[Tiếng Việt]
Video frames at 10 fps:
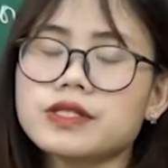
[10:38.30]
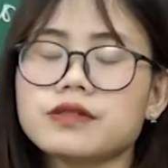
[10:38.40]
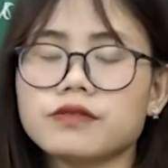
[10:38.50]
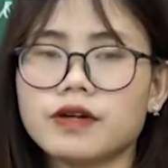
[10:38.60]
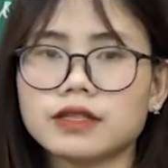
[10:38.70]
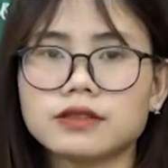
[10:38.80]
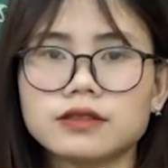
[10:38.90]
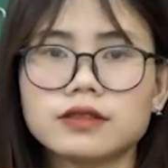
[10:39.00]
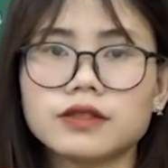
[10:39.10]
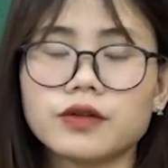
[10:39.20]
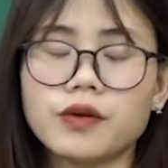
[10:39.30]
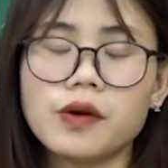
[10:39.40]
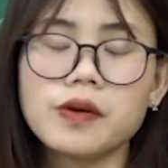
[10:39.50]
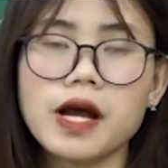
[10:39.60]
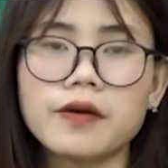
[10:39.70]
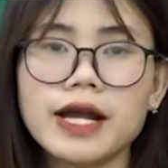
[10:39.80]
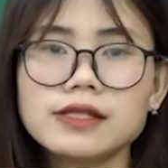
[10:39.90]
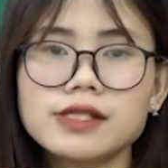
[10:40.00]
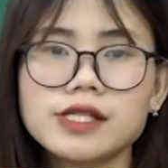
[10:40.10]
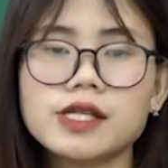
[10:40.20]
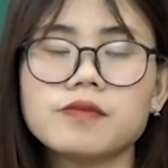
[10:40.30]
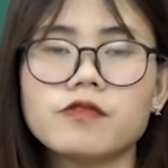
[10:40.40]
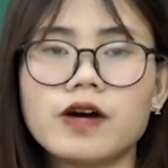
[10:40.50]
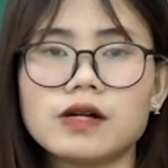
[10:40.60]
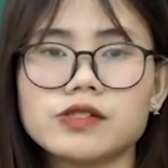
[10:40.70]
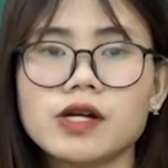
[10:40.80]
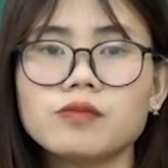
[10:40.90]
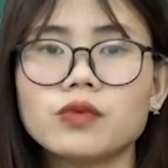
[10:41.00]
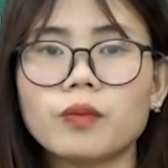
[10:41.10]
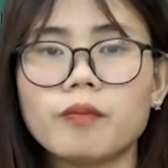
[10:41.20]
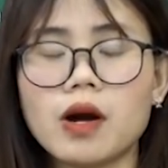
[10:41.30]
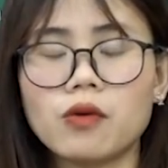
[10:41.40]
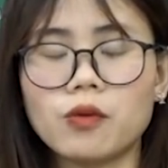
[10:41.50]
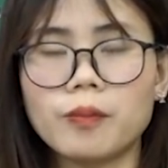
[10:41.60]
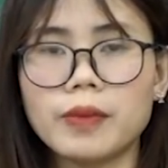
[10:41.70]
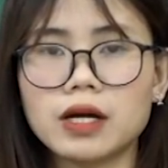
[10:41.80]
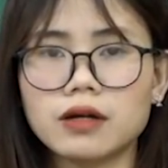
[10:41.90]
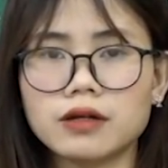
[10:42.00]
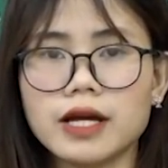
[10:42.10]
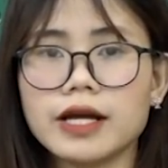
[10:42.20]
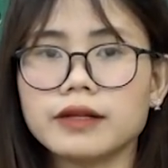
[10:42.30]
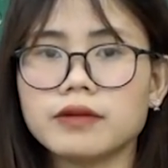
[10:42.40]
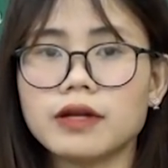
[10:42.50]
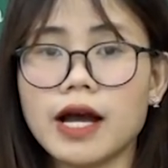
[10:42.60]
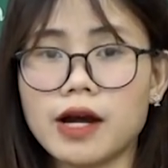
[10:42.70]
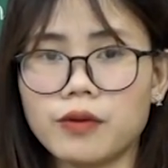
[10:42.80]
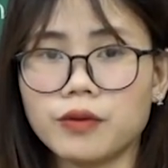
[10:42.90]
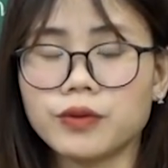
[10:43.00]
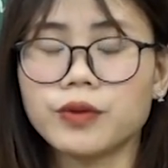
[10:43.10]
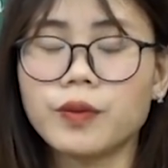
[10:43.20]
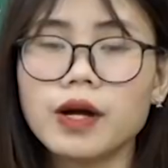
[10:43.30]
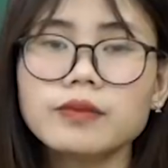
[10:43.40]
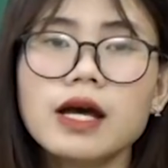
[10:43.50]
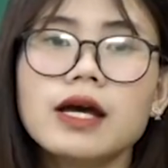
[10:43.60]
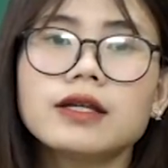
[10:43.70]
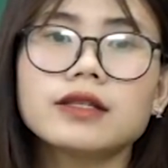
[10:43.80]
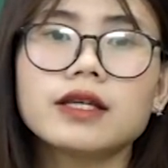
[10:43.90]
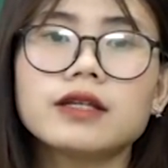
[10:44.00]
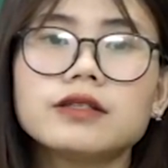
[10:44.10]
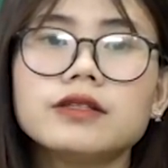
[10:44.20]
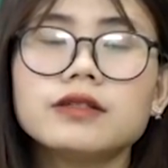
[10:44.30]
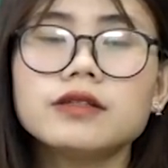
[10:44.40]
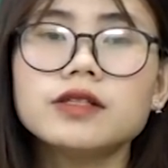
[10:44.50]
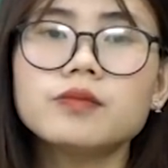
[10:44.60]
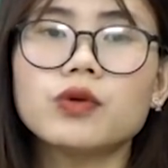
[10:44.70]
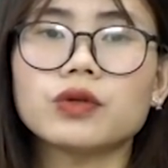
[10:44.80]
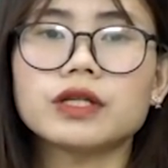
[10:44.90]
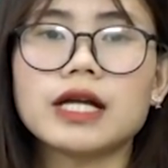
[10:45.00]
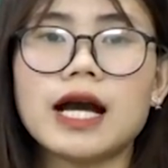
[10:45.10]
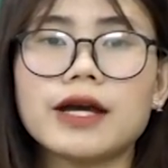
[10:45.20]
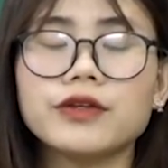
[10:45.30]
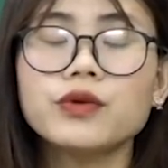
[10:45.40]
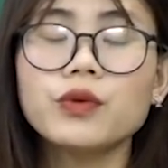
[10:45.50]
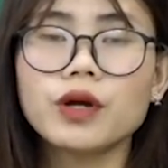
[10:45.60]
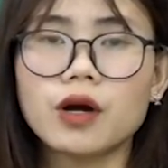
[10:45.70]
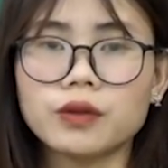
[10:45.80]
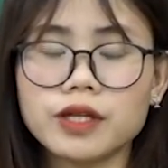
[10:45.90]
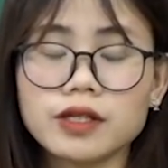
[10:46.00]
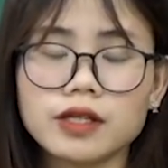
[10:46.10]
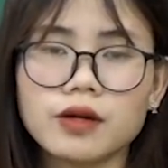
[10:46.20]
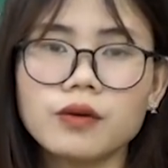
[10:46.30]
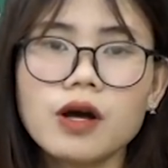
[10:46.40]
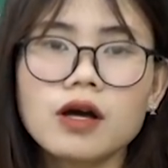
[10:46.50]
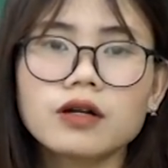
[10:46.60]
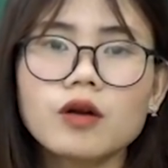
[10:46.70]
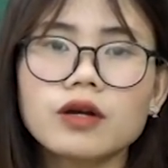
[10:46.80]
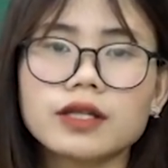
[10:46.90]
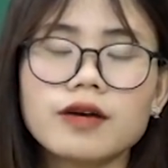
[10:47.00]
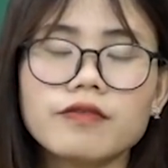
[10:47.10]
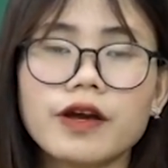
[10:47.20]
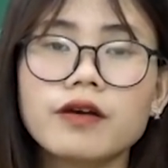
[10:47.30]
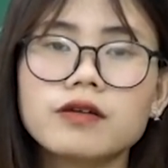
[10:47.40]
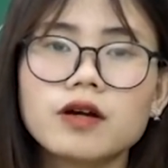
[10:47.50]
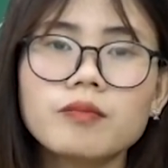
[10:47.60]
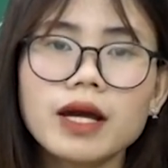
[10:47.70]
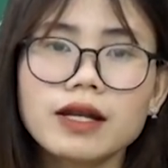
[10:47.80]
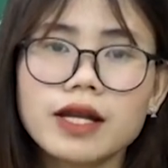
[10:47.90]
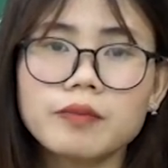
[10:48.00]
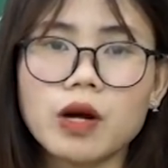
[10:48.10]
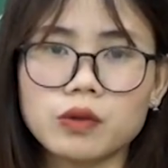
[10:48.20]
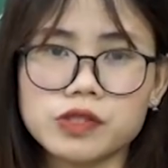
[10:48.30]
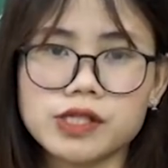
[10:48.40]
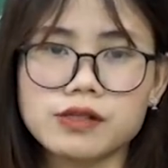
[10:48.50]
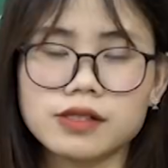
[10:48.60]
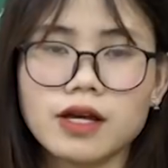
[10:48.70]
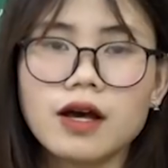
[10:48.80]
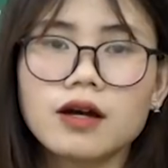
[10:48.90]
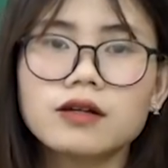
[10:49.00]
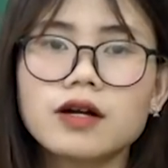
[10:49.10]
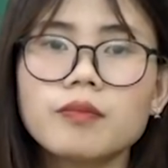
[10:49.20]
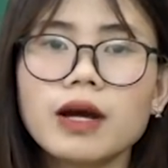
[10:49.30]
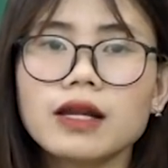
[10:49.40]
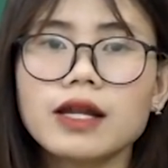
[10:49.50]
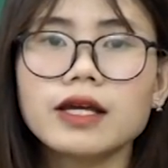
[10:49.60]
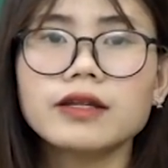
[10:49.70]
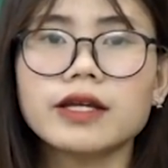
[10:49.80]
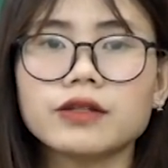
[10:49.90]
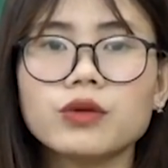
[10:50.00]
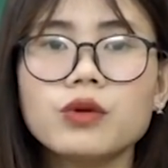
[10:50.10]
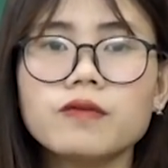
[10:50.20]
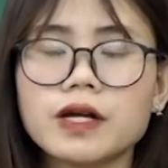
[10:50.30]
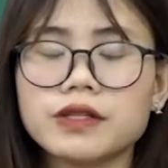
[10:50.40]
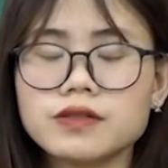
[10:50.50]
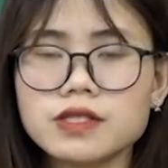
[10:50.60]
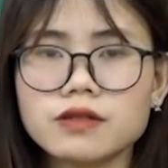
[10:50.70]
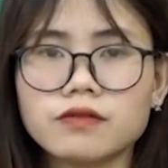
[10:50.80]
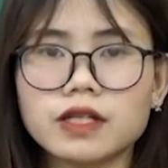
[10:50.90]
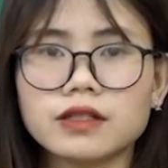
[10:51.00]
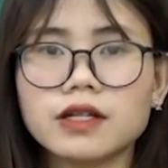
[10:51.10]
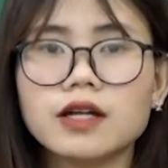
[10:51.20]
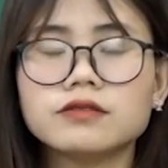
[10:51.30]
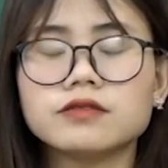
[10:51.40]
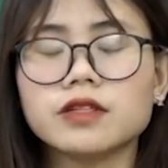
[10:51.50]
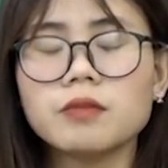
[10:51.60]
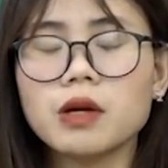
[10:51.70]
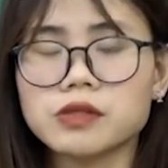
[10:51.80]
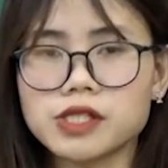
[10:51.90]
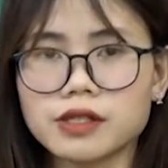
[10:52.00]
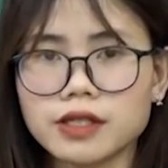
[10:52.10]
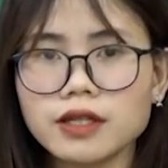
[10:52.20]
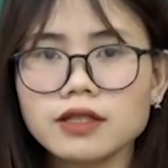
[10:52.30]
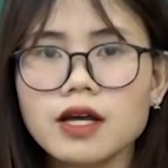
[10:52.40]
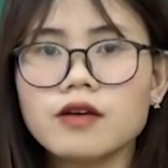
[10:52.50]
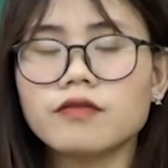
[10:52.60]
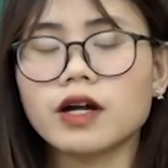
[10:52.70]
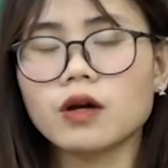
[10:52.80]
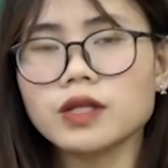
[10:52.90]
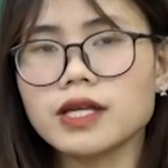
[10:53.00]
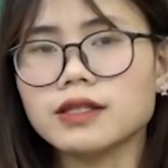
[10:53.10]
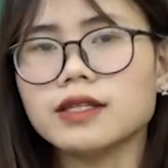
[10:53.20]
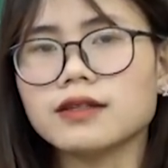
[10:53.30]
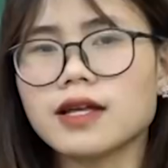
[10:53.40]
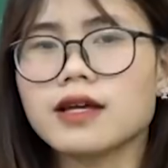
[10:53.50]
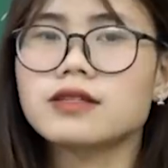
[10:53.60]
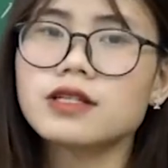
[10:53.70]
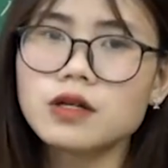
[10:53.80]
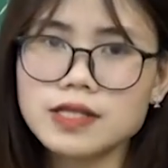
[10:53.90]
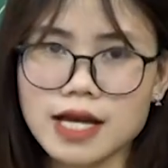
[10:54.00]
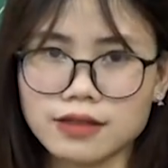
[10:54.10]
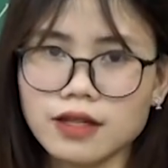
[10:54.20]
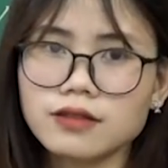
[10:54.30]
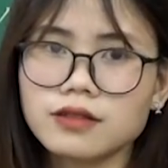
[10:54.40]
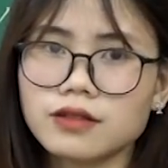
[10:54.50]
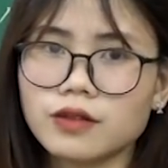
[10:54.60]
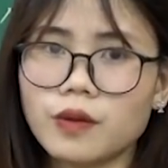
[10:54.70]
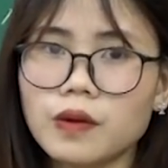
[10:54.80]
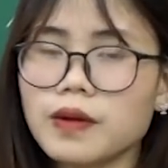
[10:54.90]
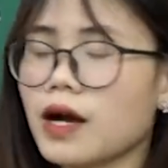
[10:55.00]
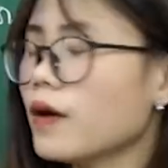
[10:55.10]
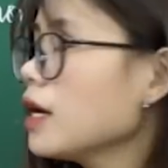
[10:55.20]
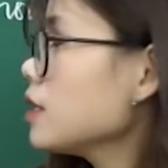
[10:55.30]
sự vật đúng không nào đã chìm vào trong một màu mờ ảo đúng không thì như một cái nhu cầu thiết yếu con người ta phải hướng mắt lên bầu trời hướng mắt lên để thu vào những sự vật gần với bầu trời nhất và có thể nhìn thấy rõ ràng nhất đúng không nào